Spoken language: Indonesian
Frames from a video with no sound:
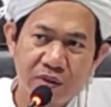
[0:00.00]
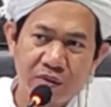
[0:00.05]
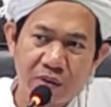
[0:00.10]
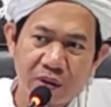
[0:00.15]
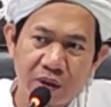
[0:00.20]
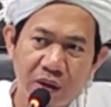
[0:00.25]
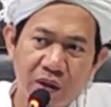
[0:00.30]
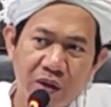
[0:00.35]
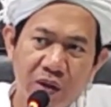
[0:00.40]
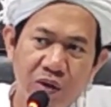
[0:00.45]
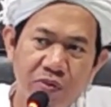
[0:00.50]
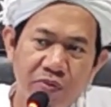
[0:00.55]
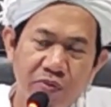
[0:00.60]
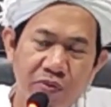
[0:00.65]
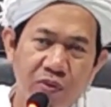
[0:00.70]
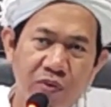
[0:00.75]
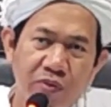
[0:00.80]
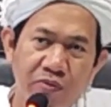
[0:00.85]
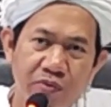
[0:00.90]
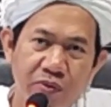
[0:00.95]
Makanya kalau
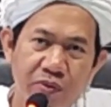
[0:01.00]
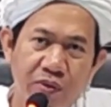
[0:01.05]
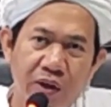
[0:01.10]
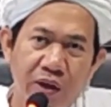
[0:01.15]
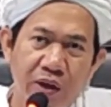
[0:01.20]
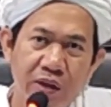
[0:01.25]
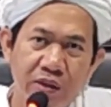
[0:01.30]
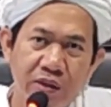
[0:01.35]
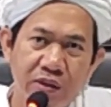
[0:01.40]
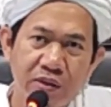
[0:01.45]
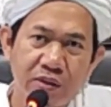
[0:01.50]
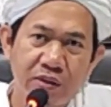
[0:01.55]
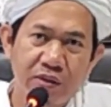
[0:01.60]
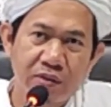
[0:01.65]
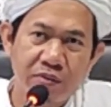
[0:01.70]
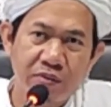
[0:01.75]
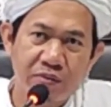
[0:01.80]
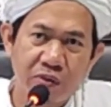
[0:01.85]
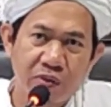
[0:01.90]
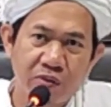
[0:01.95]
perempuan
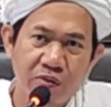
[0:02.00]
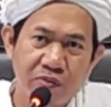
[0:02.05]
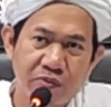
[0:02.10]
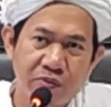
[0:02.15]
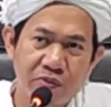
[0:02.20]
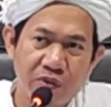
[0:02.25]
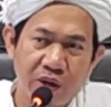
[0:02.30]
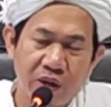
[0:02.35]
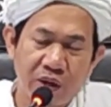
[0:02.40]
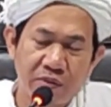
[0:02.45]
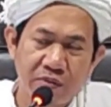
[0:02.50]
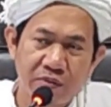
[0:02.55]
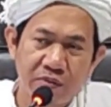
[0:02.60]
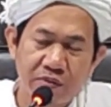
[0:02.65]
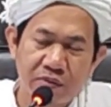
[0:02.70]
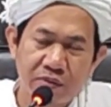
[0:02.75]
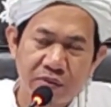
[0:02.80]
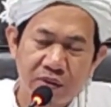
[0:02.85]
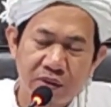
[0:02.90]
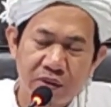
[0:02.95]
perempuan
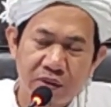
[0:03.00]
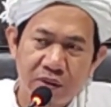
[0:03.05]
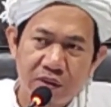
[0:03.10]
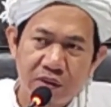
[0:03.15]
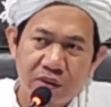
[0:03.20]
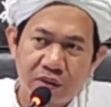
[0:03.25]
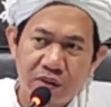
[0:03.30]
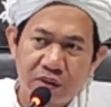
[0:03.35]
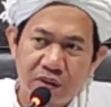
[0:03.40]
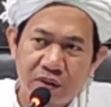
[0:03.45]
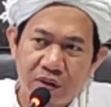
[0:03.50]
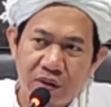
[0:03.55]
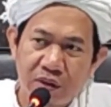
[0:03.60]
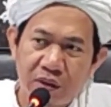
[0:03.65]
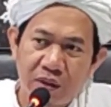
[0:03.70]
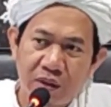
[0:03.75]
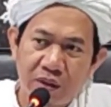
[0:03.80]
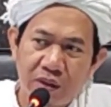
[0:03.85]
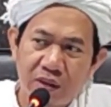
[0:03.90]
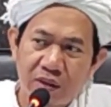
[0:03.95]

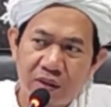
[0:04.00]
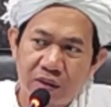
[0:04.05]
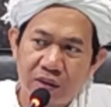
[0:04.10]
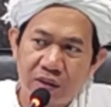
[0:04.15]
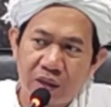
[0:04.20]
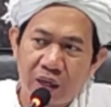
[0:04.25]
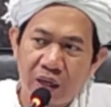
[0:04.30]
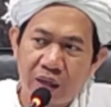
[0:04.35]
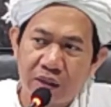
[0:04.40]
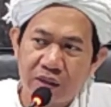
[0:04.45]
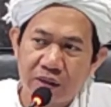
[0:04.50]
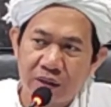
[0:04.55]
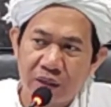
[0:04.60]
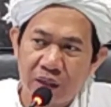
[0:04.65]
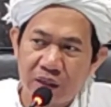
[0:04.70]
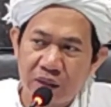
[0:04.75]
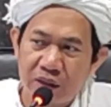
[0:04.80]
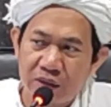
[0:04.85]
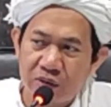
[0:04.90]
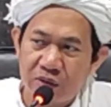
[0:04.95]
ya
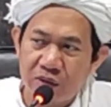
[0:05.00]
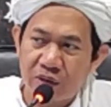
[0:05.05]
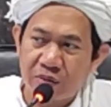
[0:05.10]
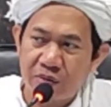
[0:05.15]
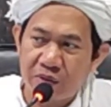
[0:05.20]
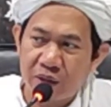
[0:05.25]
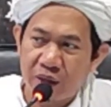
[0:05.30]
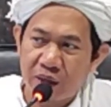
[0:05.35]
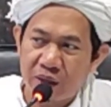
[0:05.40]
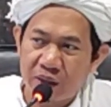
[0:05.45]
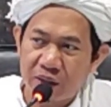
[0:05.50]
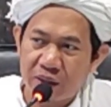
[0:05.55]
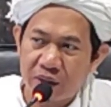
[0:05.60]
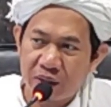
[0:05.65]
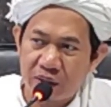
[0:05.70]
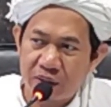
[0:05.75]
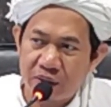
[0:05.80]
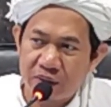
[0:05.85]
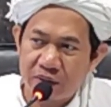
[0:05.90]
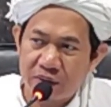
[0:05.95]
telanjang itu nggak
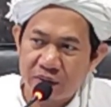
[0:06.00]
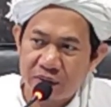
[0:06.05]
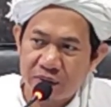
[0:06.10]
berharga.